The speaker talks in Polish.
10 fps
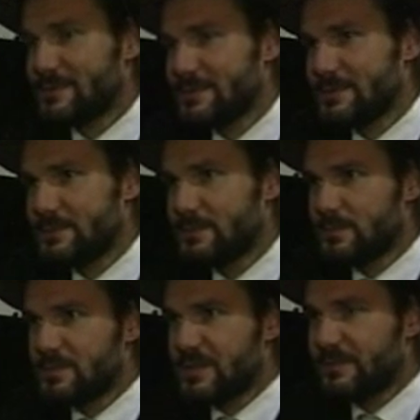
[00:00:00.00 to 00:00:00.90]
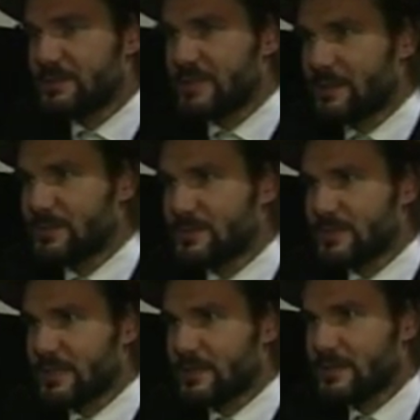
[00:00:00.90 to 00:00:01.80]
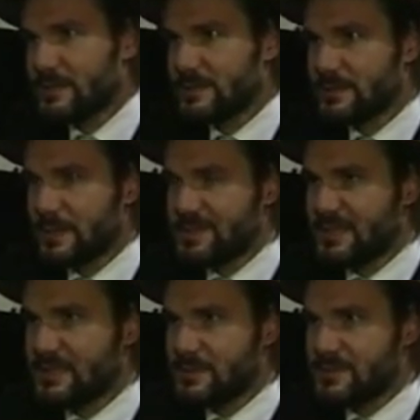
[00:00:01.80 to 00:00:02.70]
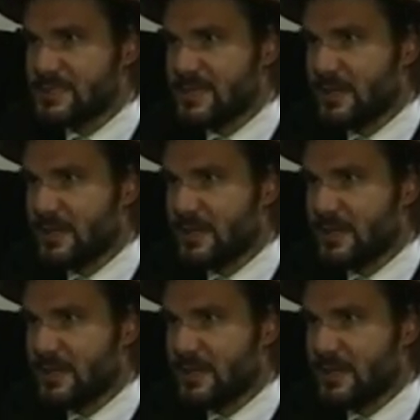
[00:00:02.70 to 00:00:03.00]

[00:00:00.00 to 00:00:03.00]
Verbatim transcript: y, Czerwony Kapturek y, napisany przez